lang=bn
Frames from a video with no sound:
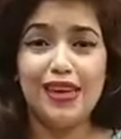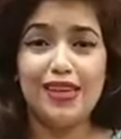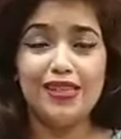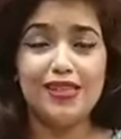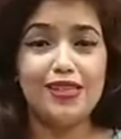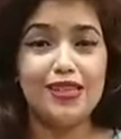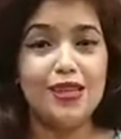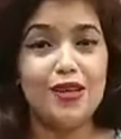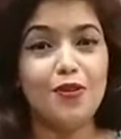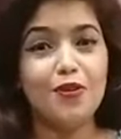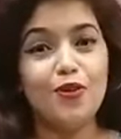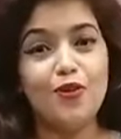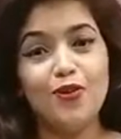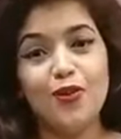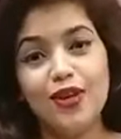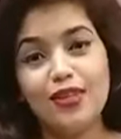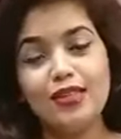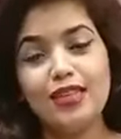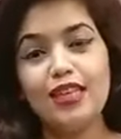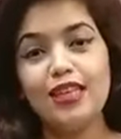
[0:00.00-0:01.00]
এক হাজার টাকার কোনো
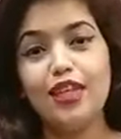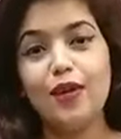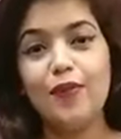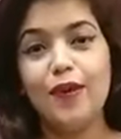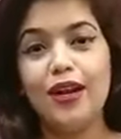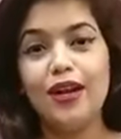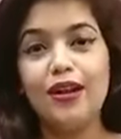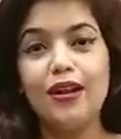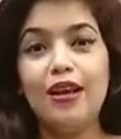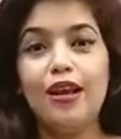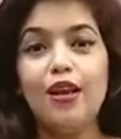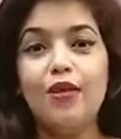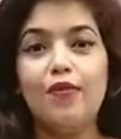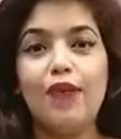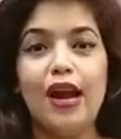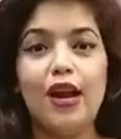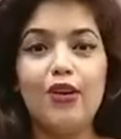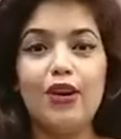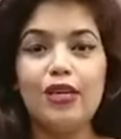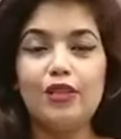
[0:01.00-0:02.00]
ড্রেস কিনতে পারেন
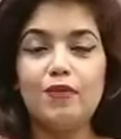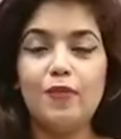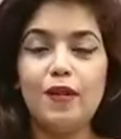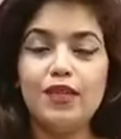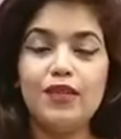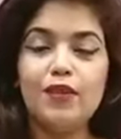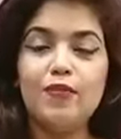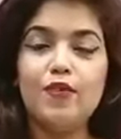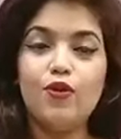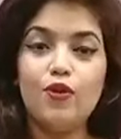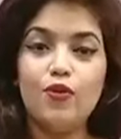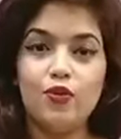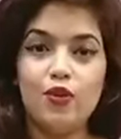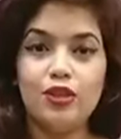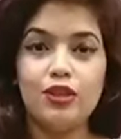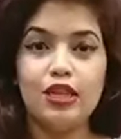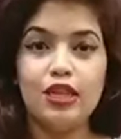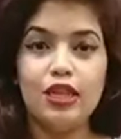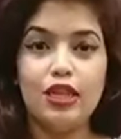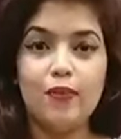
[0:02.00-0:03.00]
বা আরও এক্সপেন্সিভ কোনো
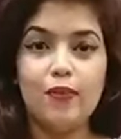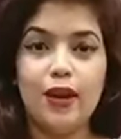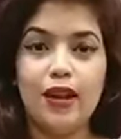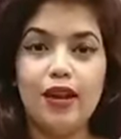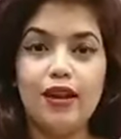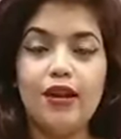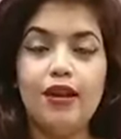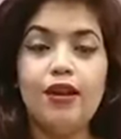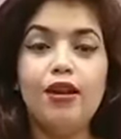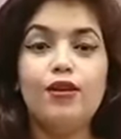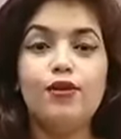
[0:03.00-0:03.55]
ড্রেস কিনতে পারেন